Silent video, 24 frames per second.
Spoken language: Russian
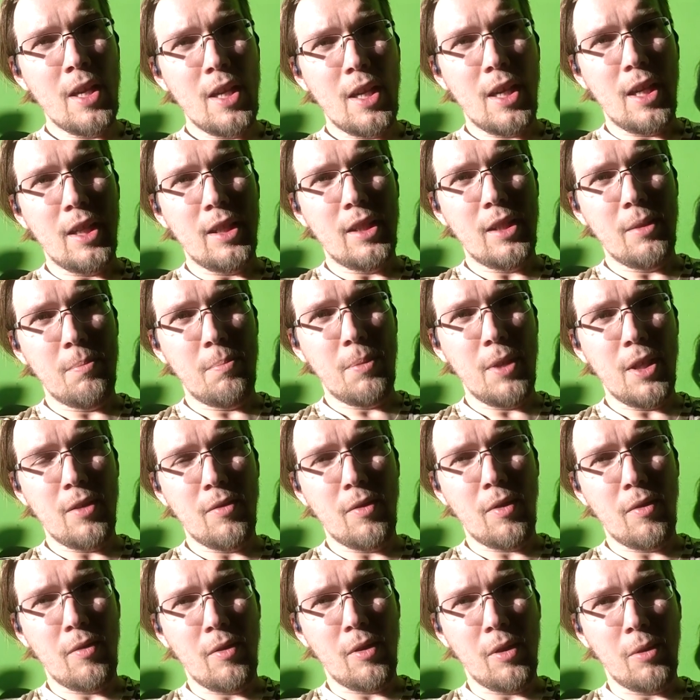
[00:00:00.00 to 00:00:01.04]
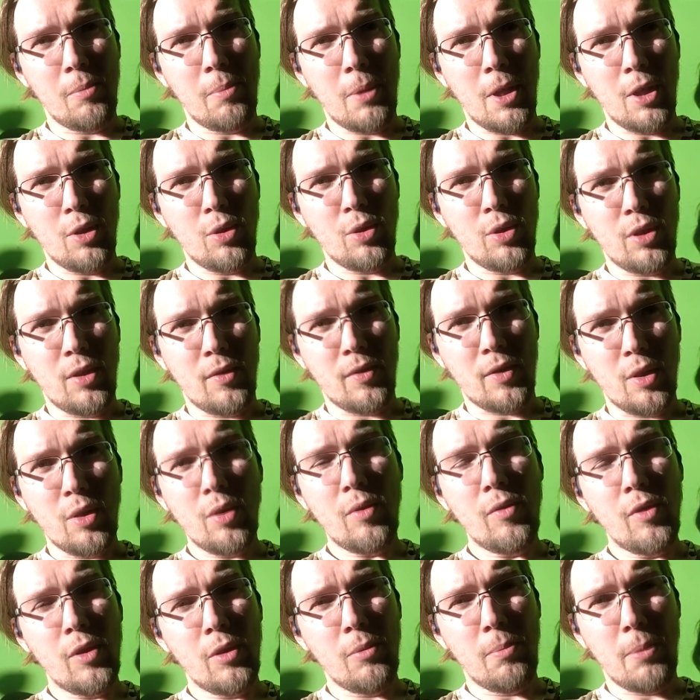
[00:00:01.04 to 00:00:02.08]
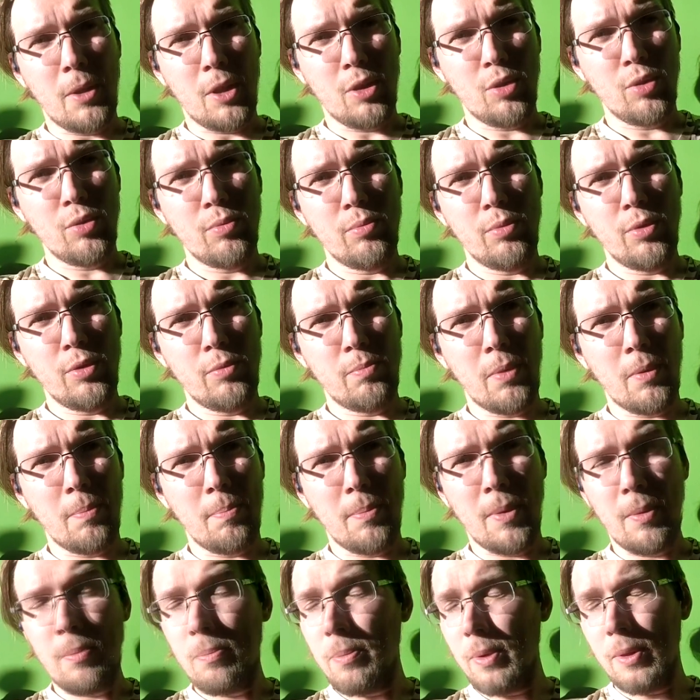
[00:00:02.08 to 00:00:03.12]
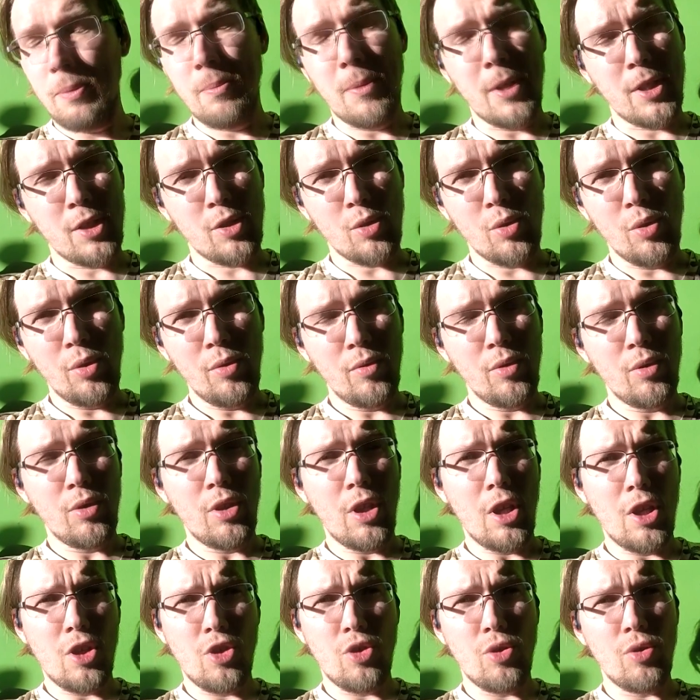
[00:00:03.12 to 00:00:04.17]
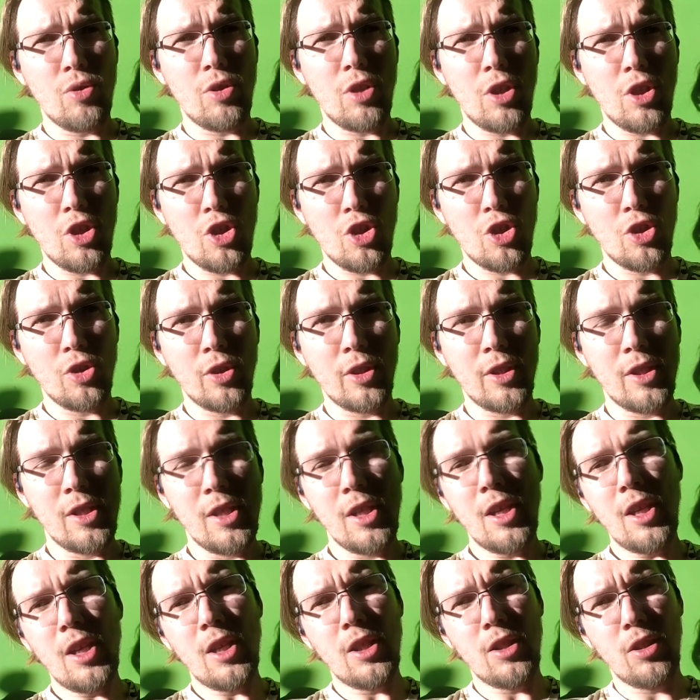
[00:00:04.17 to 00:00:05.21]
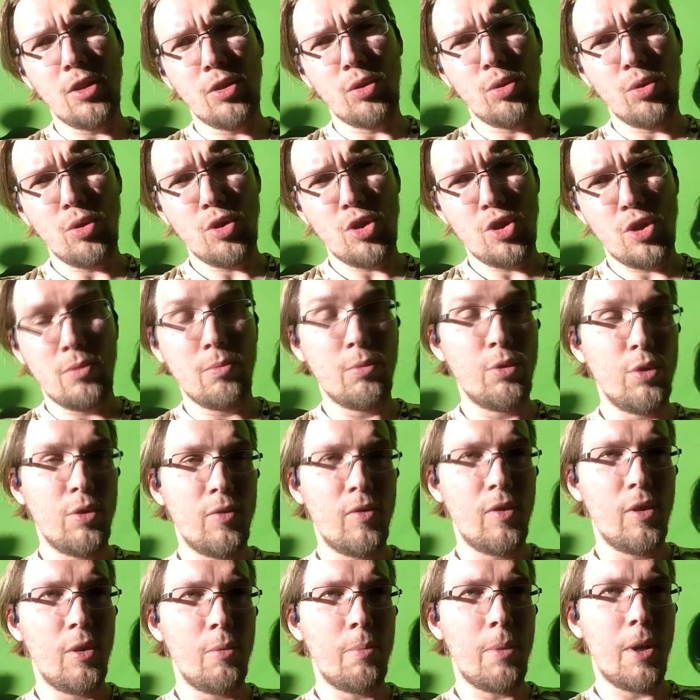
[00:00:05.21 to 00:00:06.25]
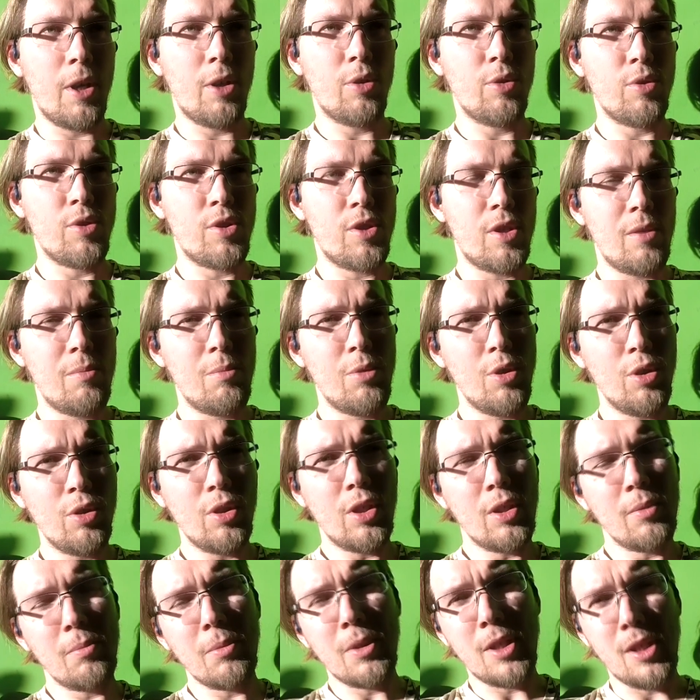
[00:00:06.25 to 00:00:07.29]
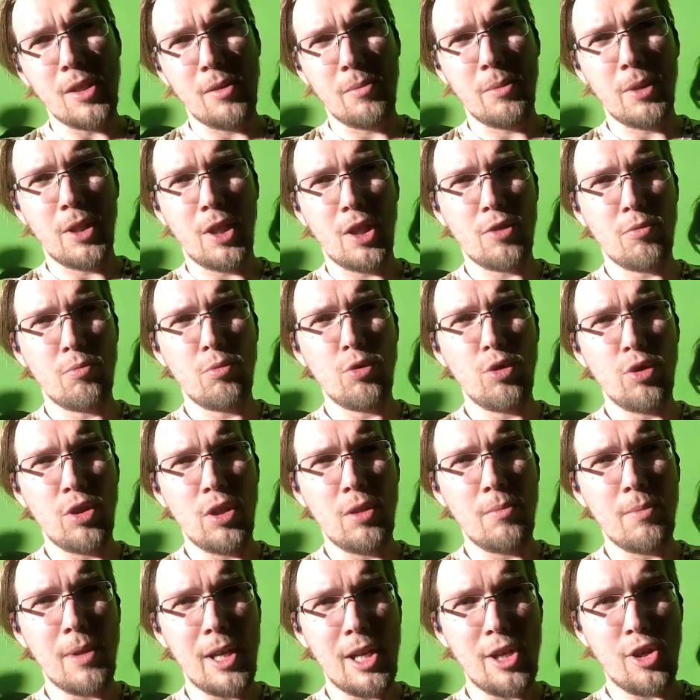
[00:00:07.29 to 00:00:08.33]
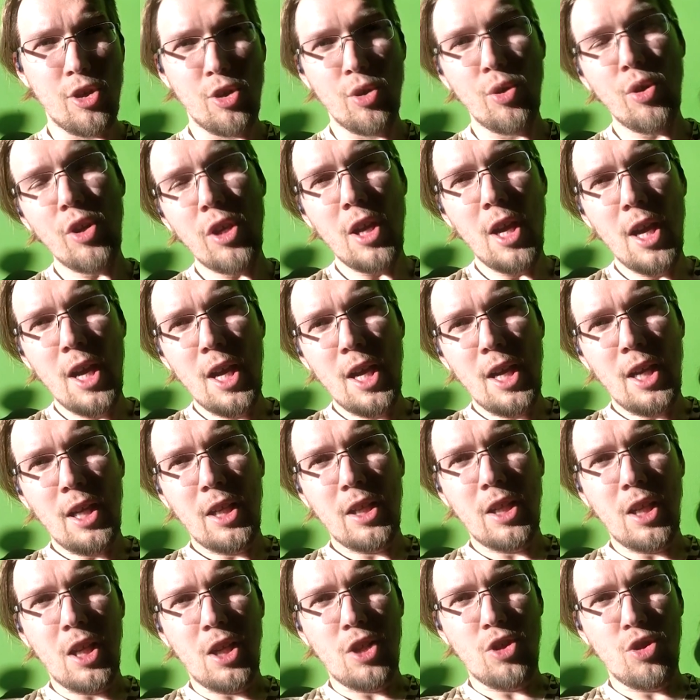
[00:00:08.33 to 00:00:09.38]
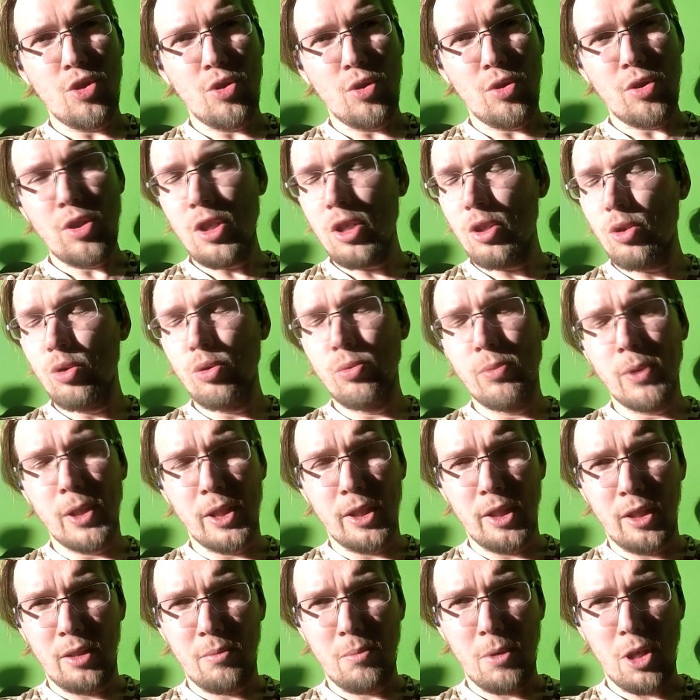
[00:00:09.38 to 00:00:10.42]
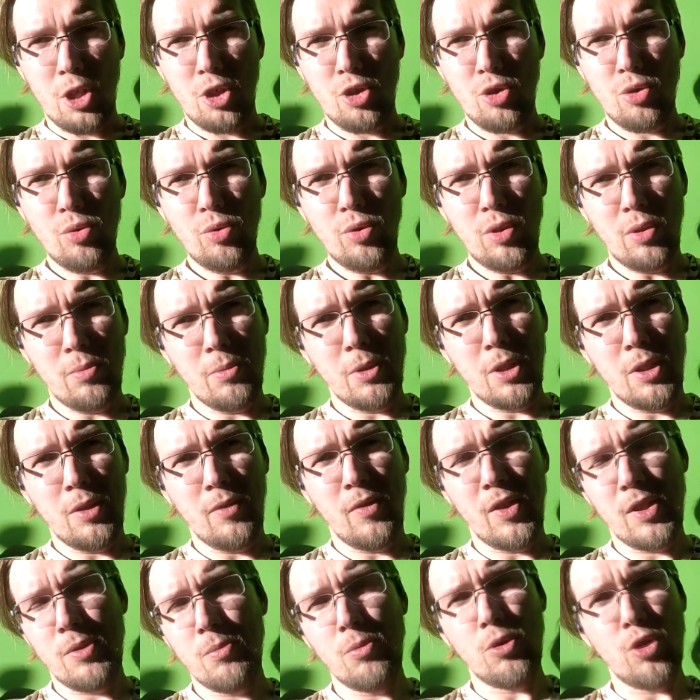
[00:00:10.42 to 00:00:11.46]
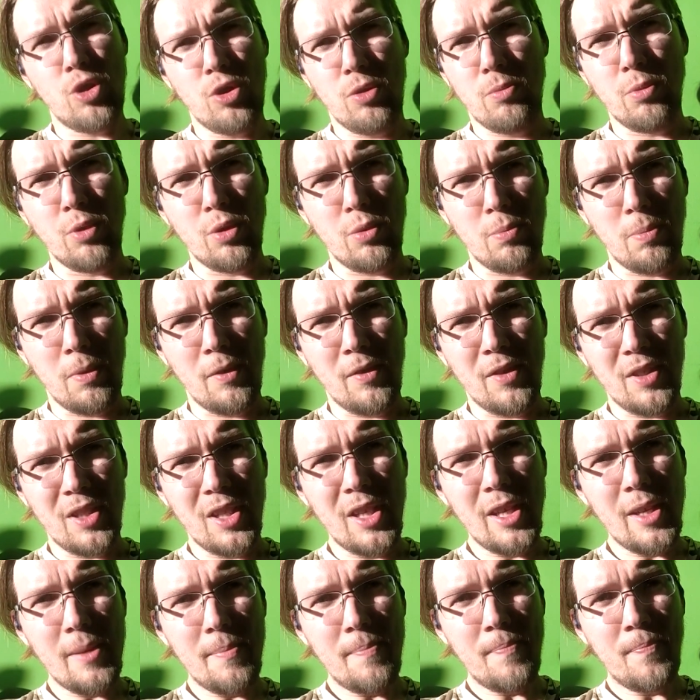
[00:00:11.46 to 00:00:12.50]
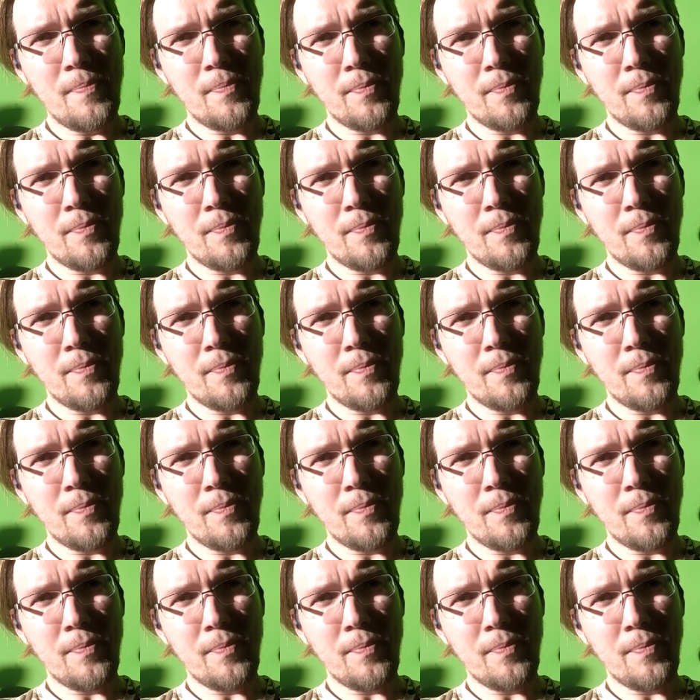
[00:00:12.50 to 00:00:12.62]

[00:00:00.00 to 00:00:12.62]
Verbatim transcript: Это первый велопоход. А второй велопоход будет по, по Подмосковью. Я еще не решил, где. Это точно будет велопоход с ребенком. Километраж будет небольшой. Я еще не думал над маршрутом. Это, возможно, будет ПВД.